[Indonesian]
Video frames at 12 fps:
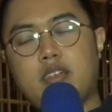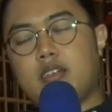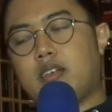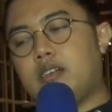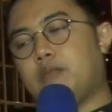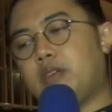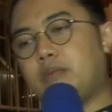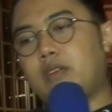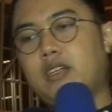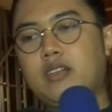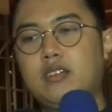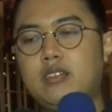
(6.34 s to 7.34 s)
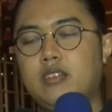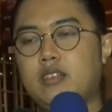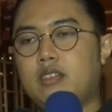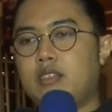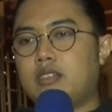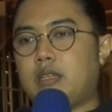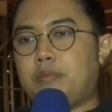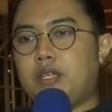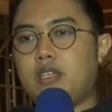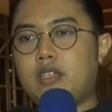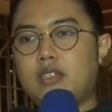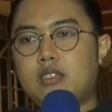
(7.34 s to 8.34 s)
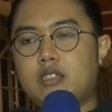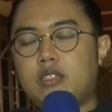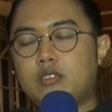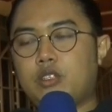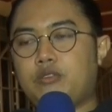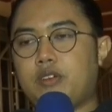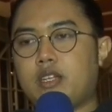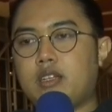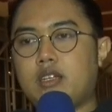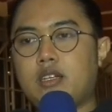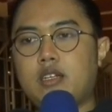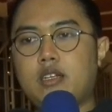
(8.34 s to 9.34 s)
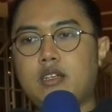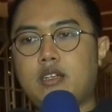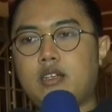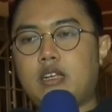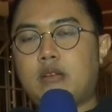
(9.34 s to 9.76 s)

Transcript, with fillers: uh, memang tapi so far uh,